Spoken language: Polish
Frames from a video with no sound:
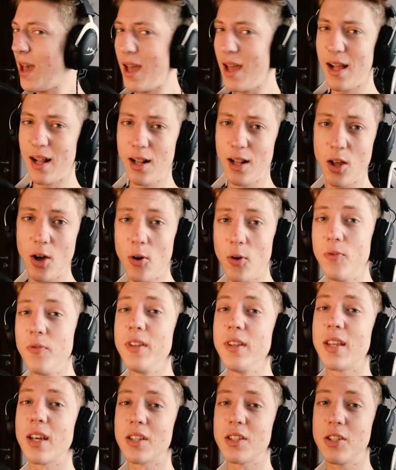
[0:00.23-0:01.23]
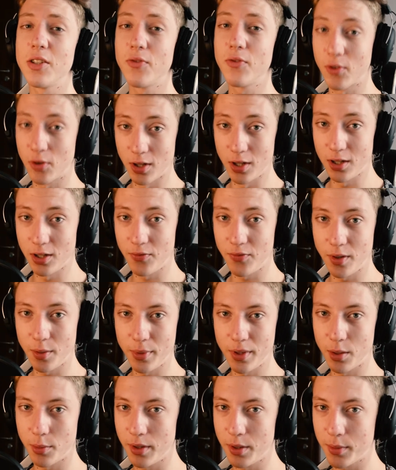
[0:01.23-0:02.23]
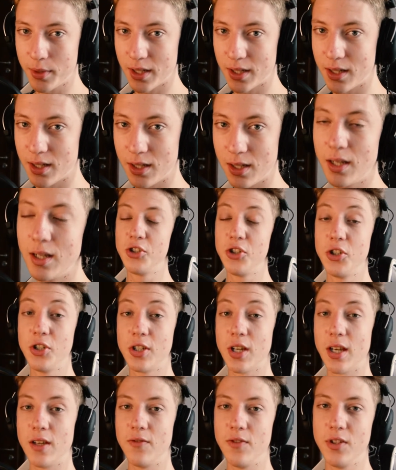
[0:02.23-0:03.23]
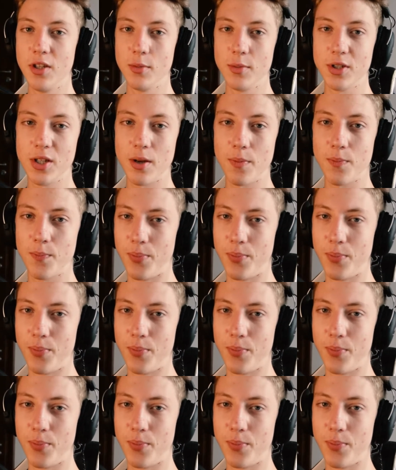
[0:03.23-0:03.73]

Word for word: Hello, witajcie w kolejnym filmie na moim kanale. Dzisiaj widzimy się